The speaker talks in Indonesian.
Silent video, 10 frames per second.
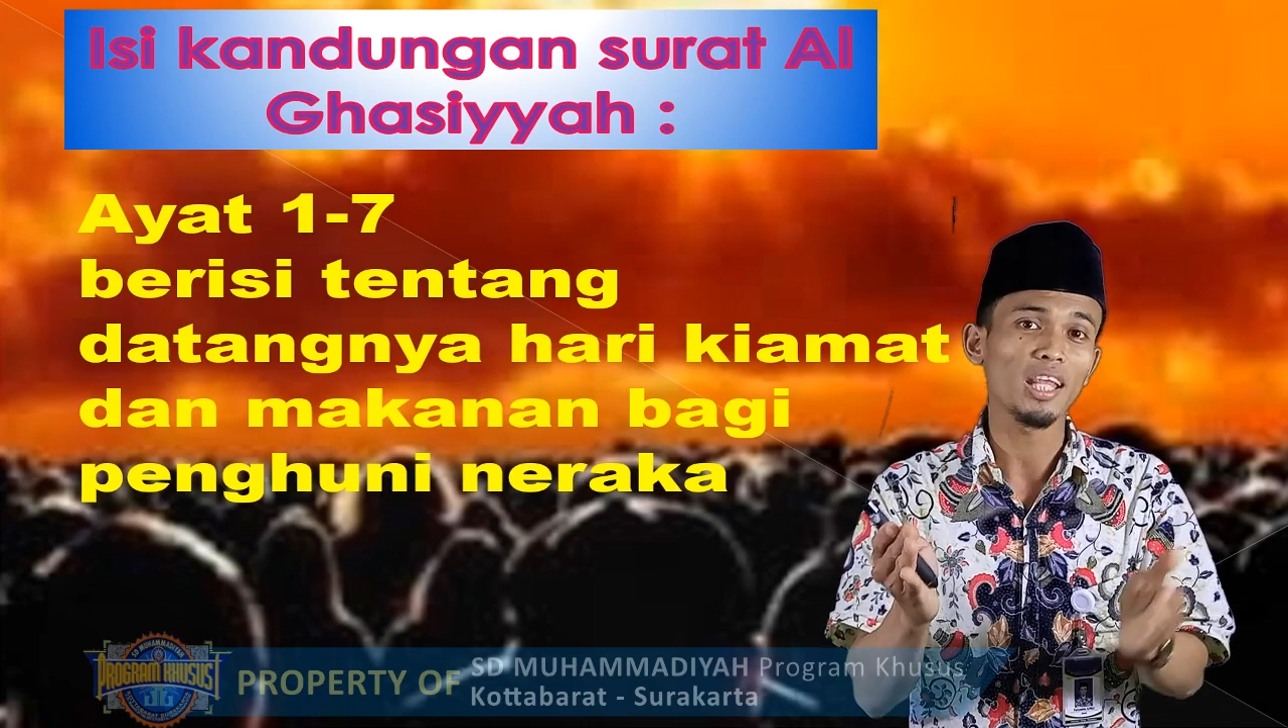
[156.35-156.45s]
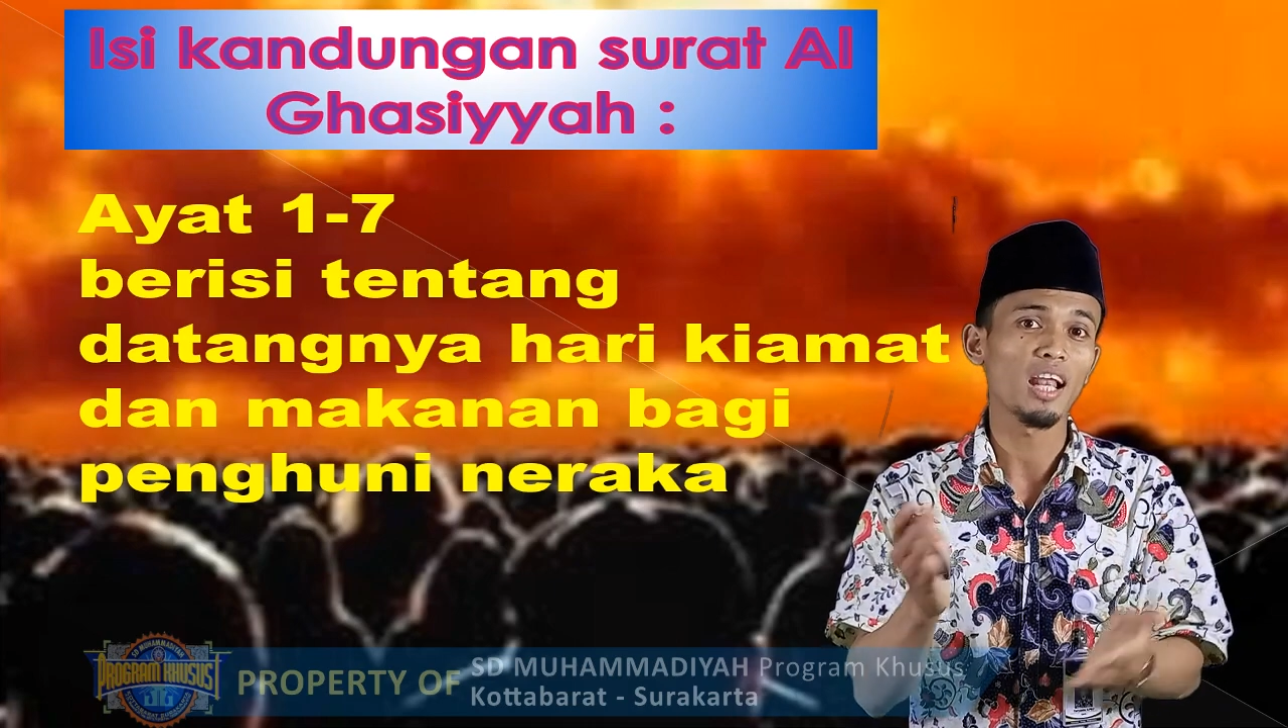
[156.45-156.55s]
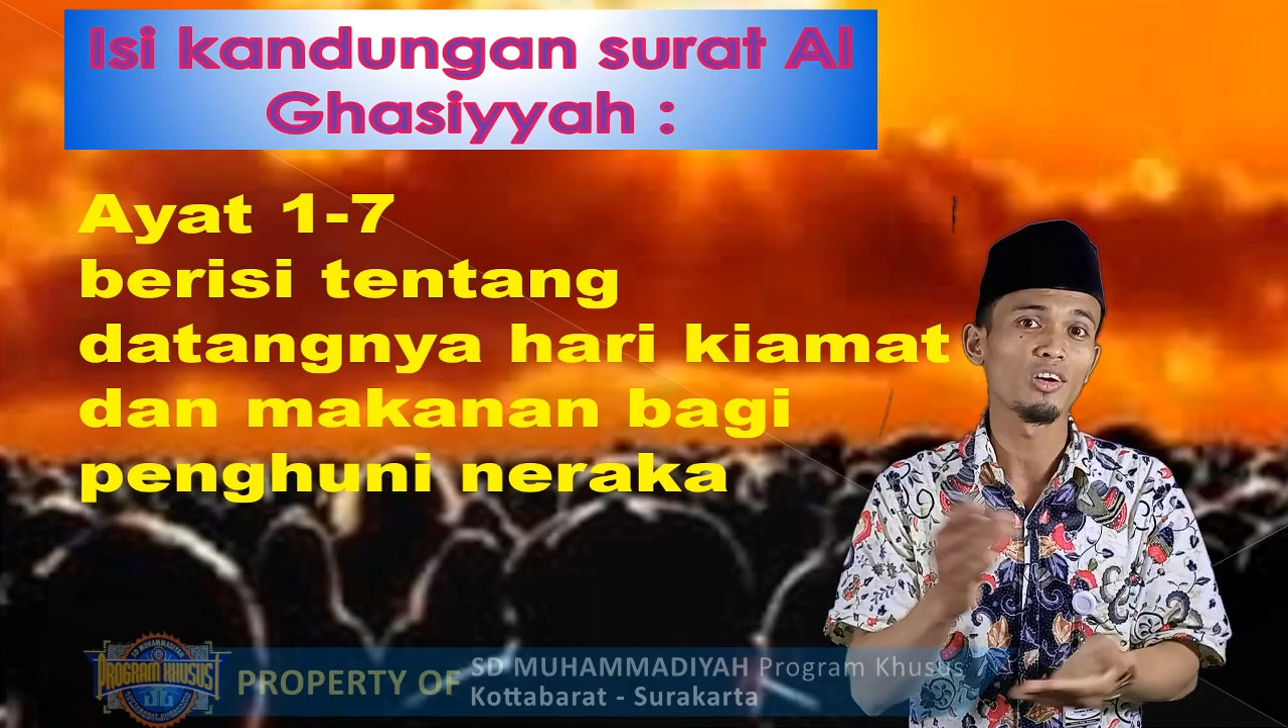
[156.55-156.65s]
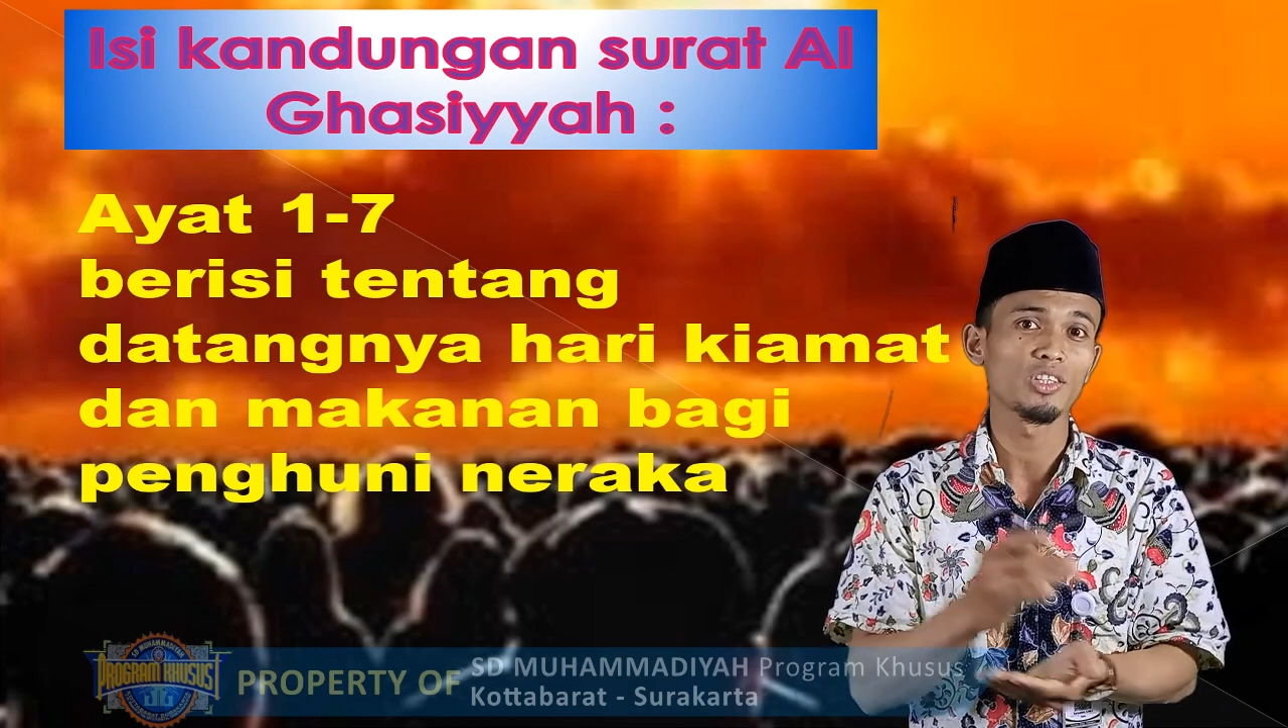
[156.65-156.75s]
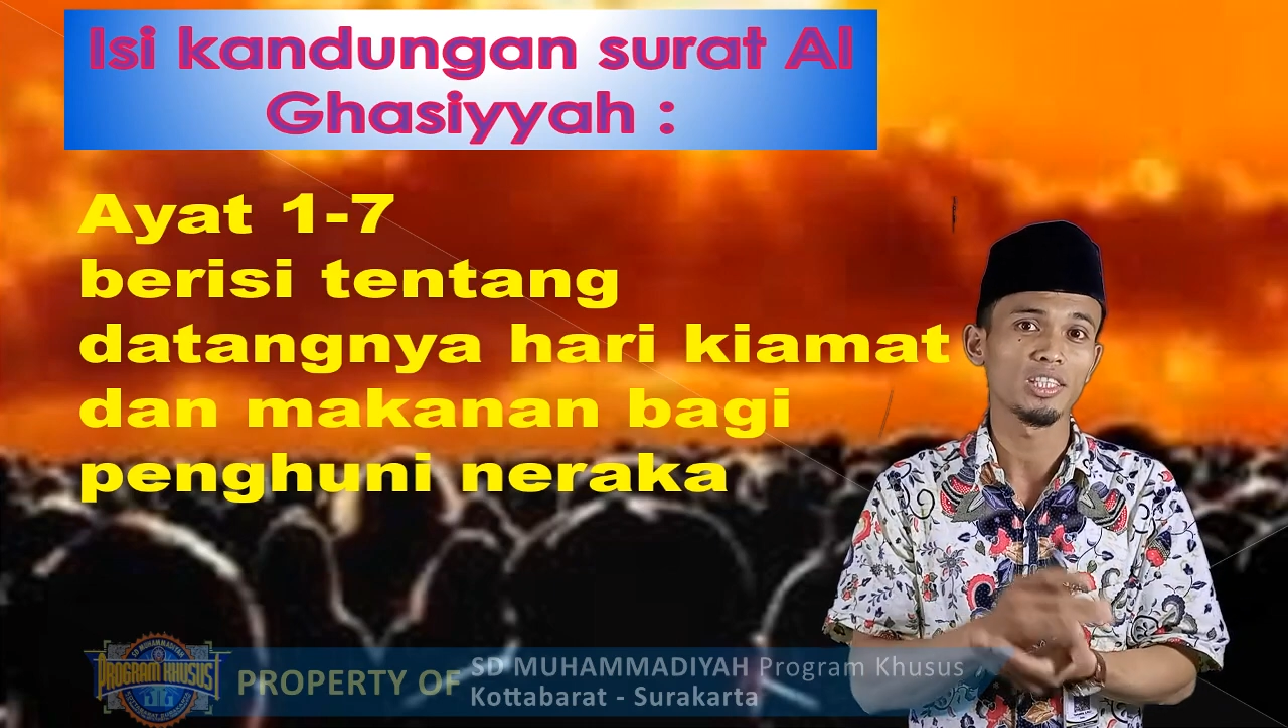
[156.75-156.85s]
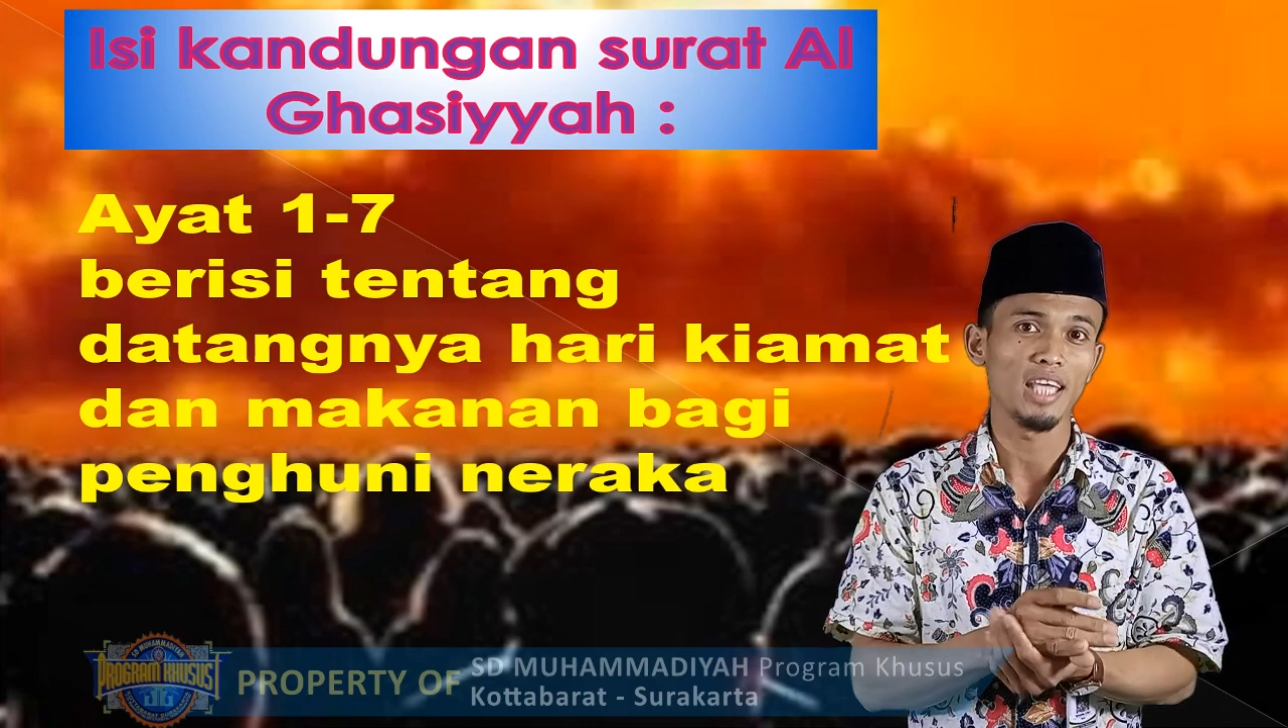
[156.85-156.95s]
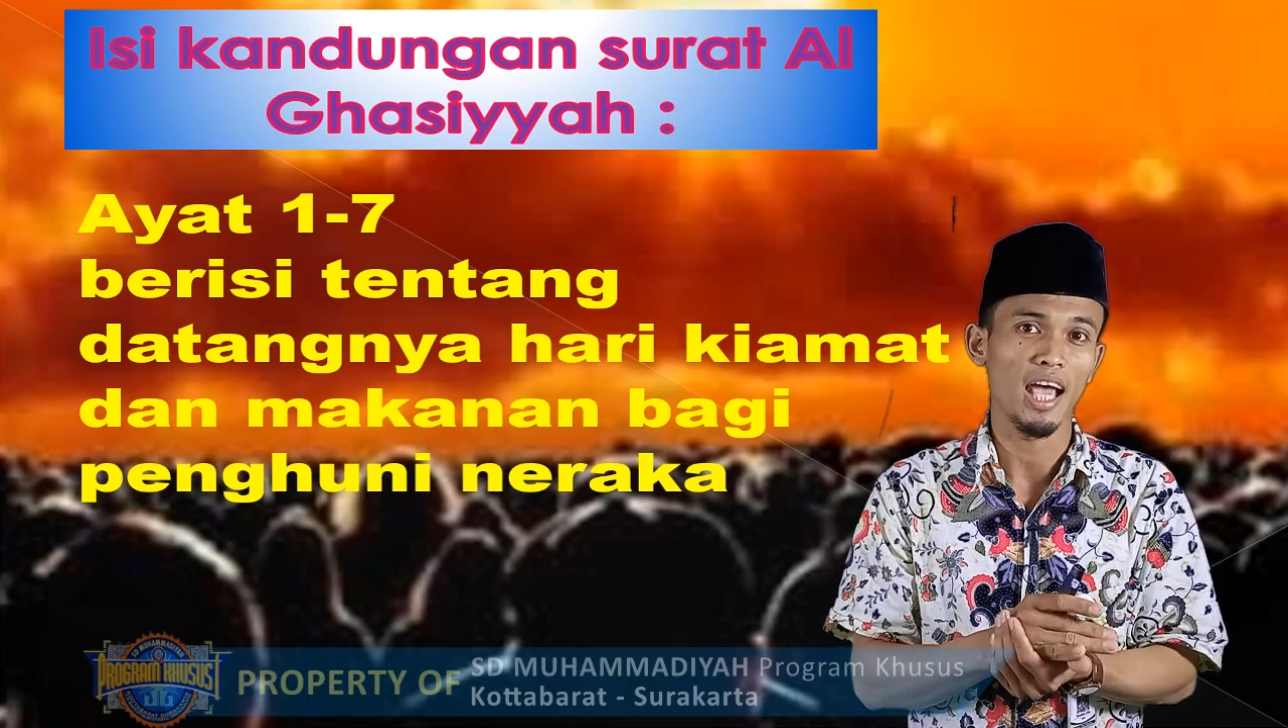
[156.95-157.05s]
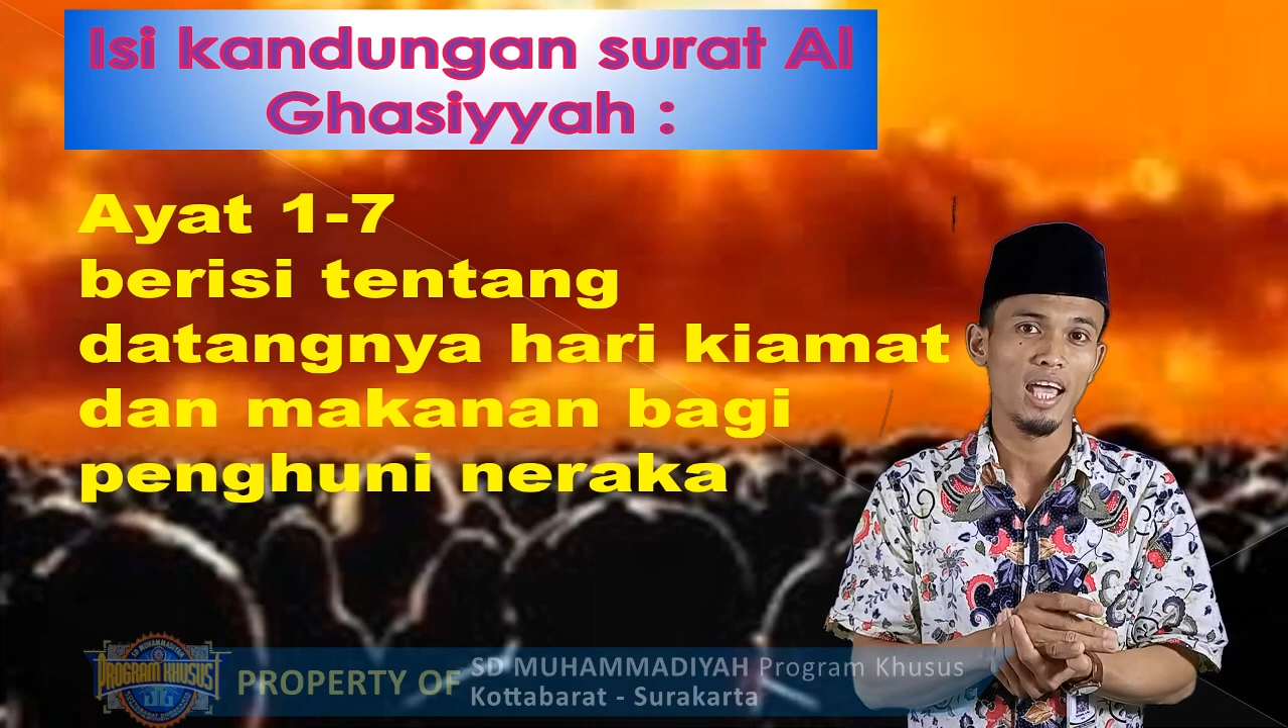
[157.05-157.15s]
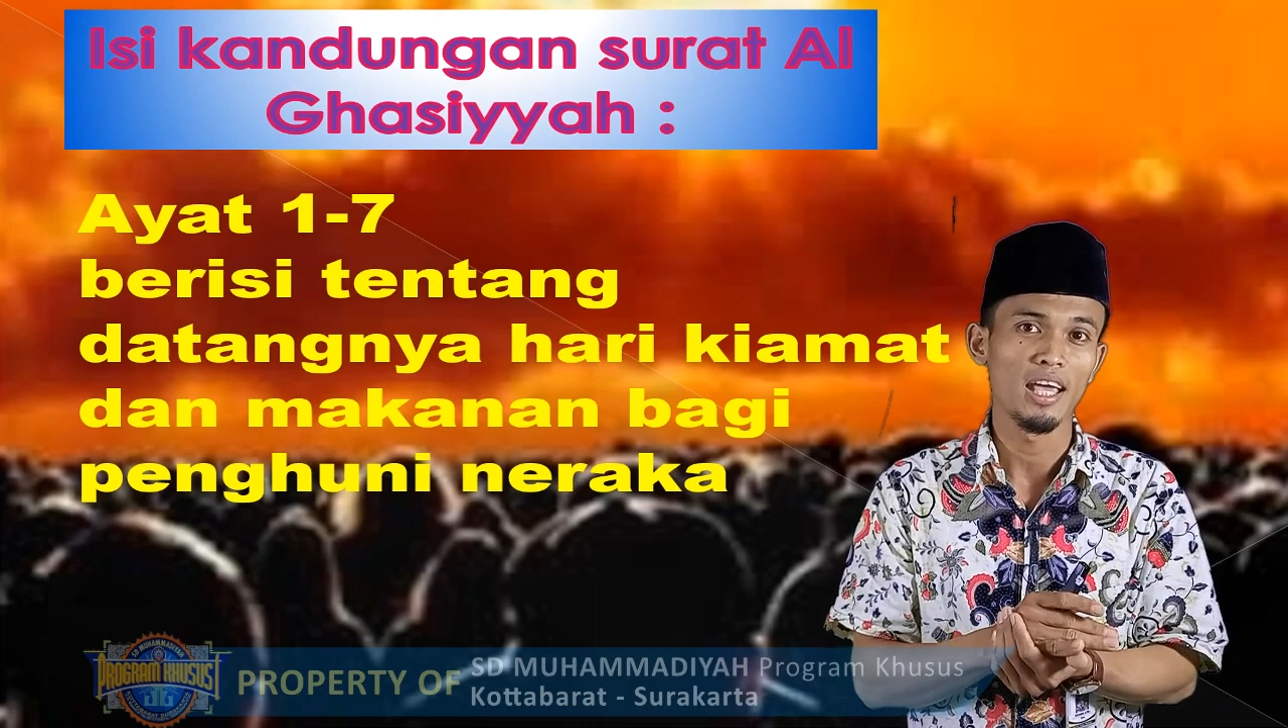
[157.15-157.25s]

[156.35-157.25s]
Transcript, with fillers: Al-Ghasyiyah,